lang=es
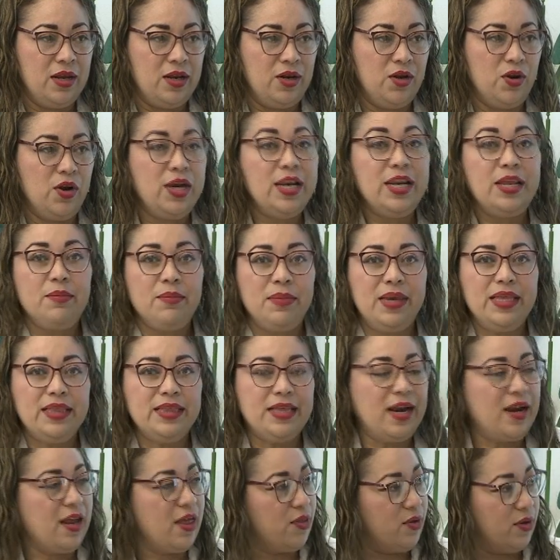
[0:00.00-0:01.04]
nos
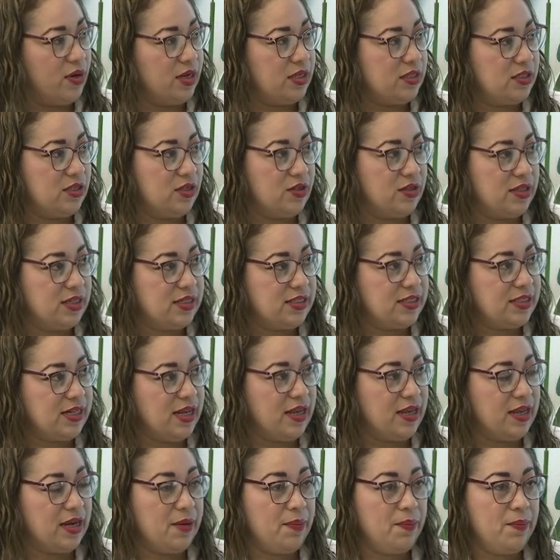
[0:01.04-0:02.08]
limita la donación de
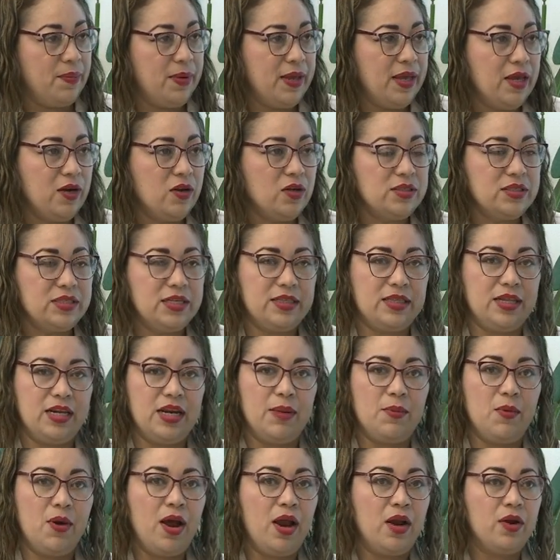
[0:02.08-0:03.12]
sangre, pero si
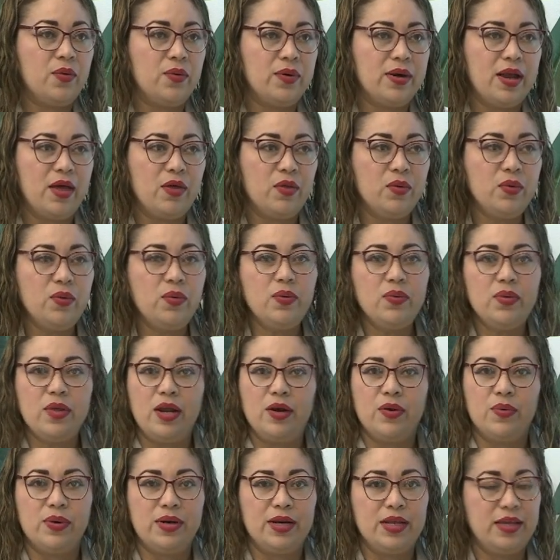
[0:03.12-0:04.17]
tenemos alguna duda,
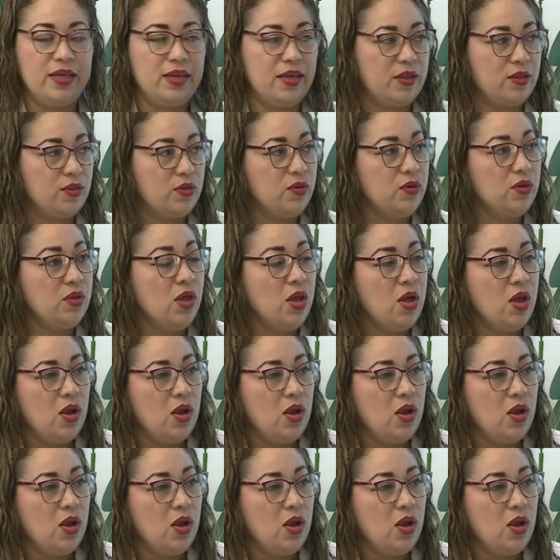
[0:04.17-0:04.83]
alguna inquietud,